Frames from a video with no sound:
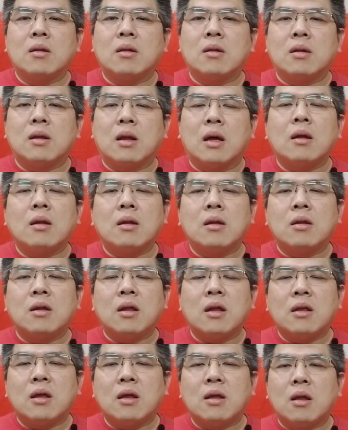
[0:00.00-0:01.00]
那
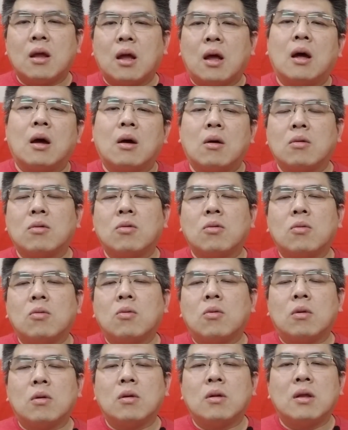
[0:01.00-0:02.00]
现在啊，中
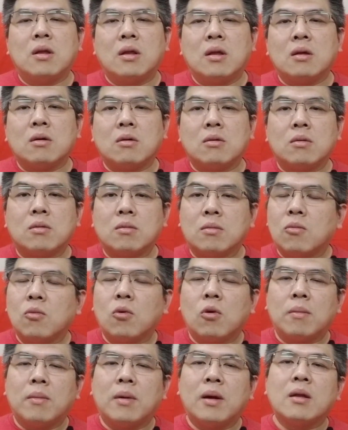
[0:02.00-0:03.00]
国已经有
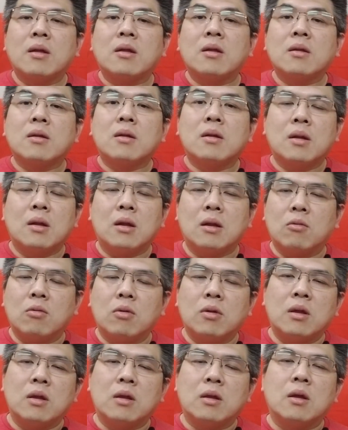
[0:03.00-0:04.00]
沃尔玛是流
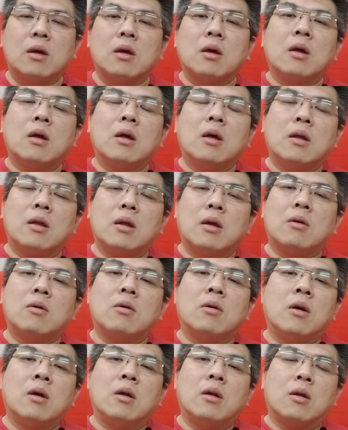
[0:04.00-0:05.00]
行的，然后
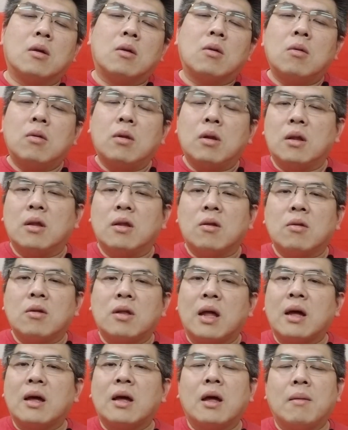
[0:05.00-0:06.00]
然后你说
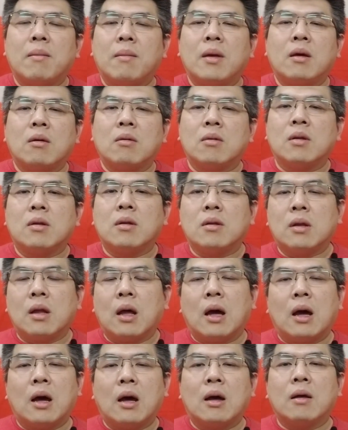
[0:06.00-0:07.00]
香港没有，那、
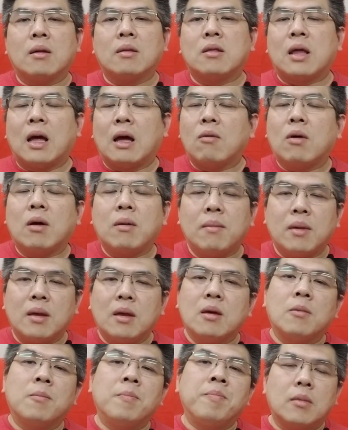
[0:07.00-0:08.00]
啊、台湾没
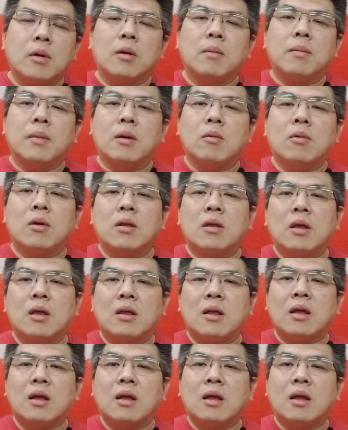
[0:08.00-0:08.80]
有，那个没问题。